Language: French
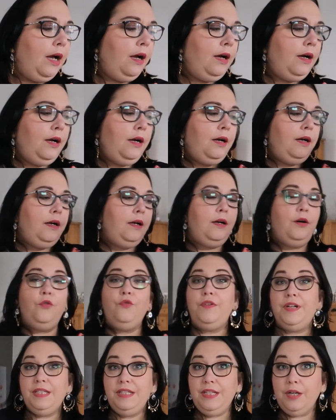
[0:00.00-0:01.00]
euh,
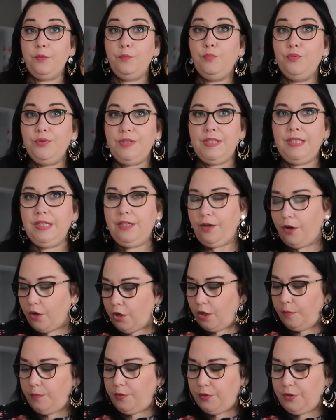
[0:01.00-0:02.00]
on va dire boutique
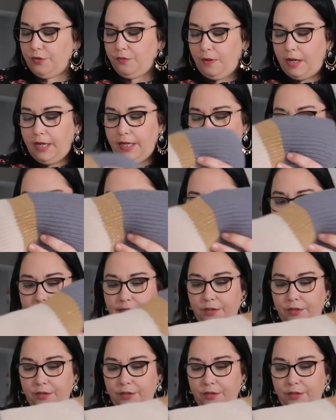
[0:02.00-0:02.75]
robe de soirée.